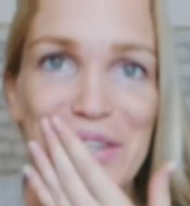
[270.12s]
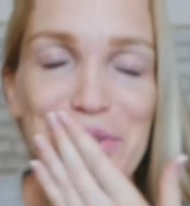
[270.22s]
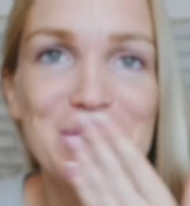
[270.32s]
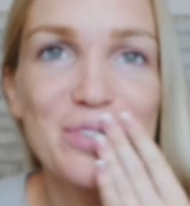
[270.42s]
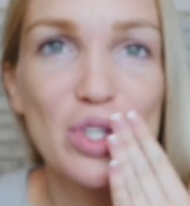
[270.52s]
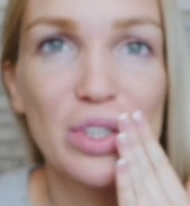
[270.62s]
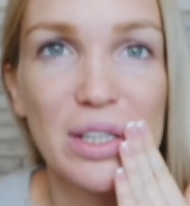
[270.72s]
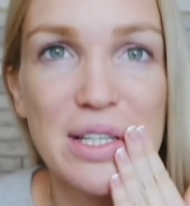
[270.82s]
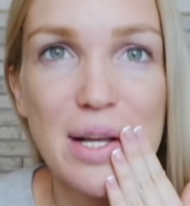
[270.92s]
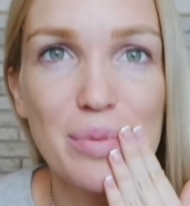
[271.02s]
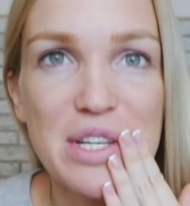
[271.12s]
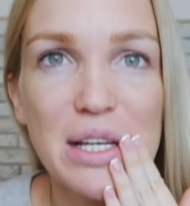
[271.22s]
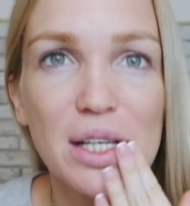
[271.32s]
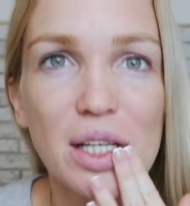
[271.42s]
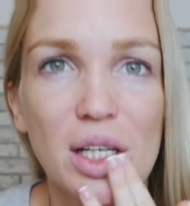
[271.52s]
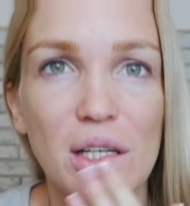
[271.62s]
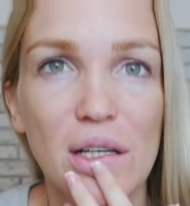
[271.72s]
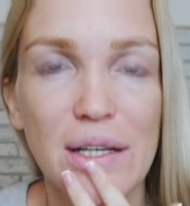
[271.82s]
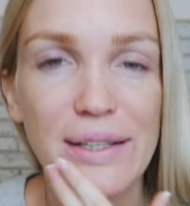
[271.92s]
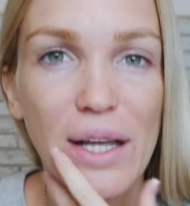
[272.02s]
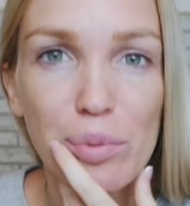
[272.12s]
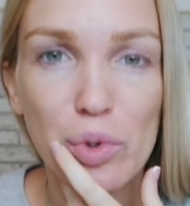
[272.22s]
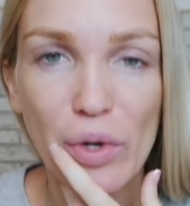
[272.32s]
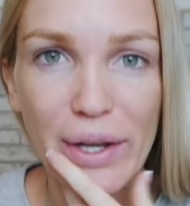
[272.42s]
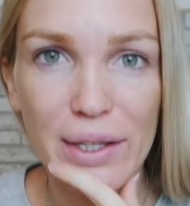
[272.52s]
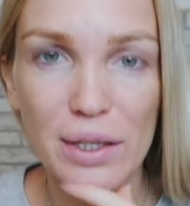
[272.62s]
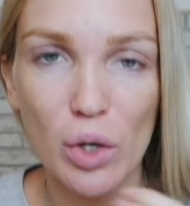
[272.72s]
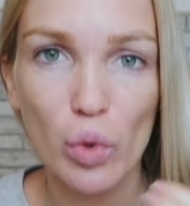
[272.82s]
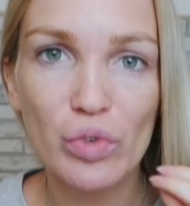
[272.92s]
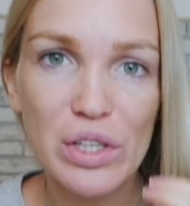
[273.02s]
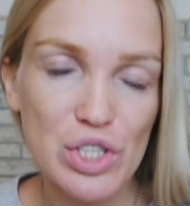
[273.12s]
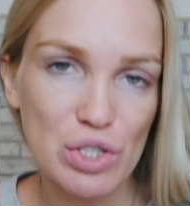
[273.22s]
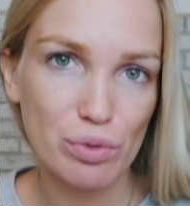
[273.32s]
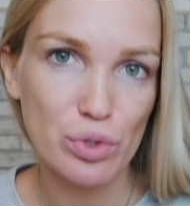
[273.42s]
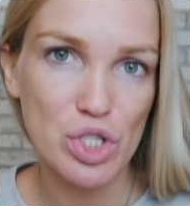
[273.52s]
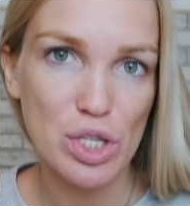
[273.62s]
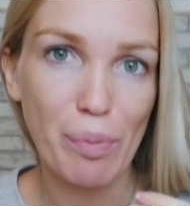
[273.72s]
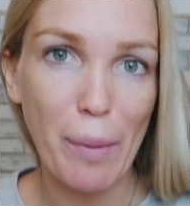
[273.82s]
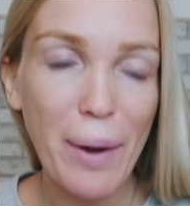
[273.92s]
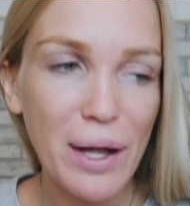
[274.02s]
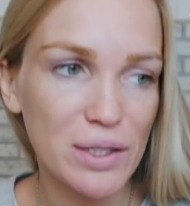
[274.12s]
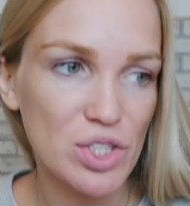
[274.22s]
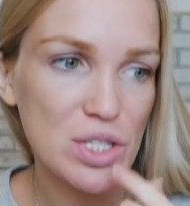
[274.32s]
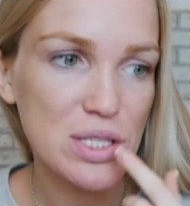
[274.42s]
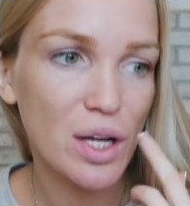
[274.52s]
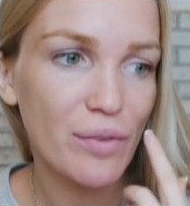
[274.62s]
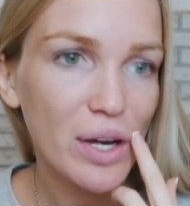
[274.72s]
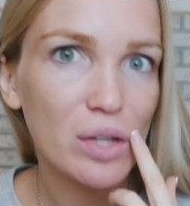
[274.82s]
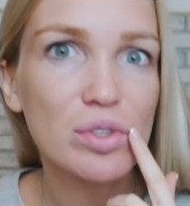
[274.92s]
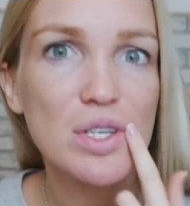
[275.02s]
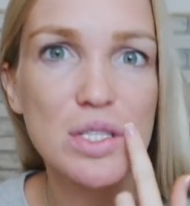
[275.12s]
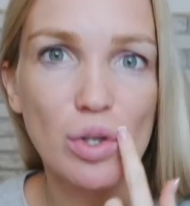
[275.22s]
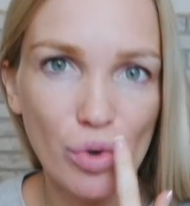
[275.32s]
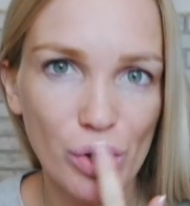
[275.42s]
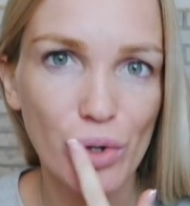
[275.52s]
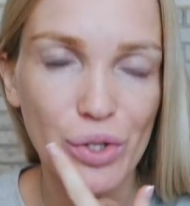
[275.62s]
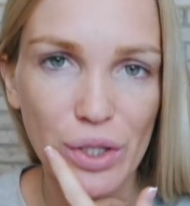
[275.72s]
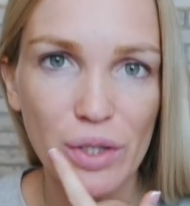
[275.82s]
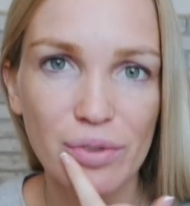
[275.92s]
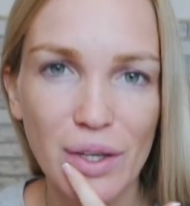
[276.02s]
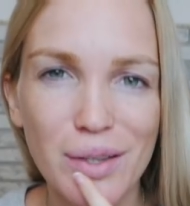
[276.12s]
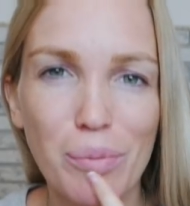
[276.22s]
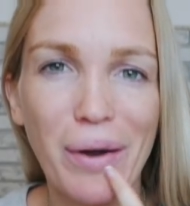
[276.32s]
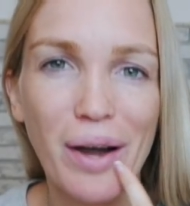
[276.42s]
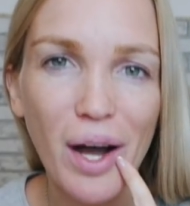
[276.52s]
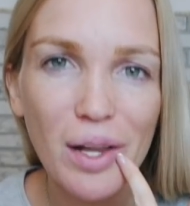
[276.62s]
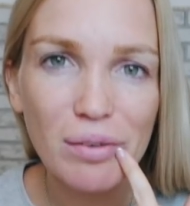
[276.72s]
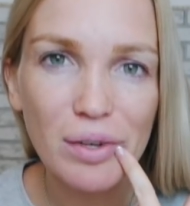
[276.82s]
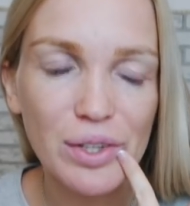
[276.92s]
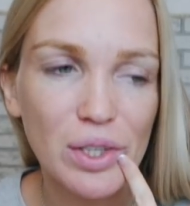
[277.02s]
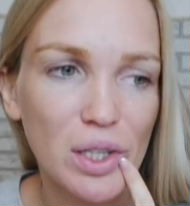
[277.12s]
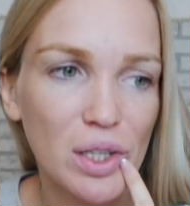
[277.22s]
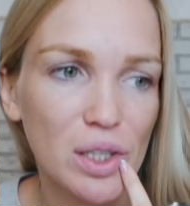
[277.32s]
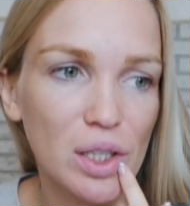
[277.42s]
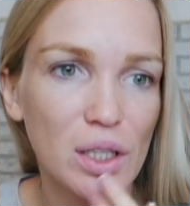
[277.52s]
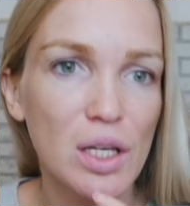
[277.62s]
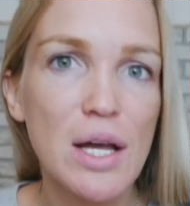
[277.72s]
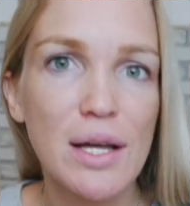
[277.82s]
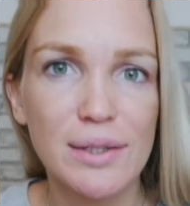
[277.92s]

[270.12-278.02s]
Ну, девчонки, на самом деле, э, когда я беру какие-то увеличивающие помады, честно говоря, ну, есть такой легкий эффект покалывания и...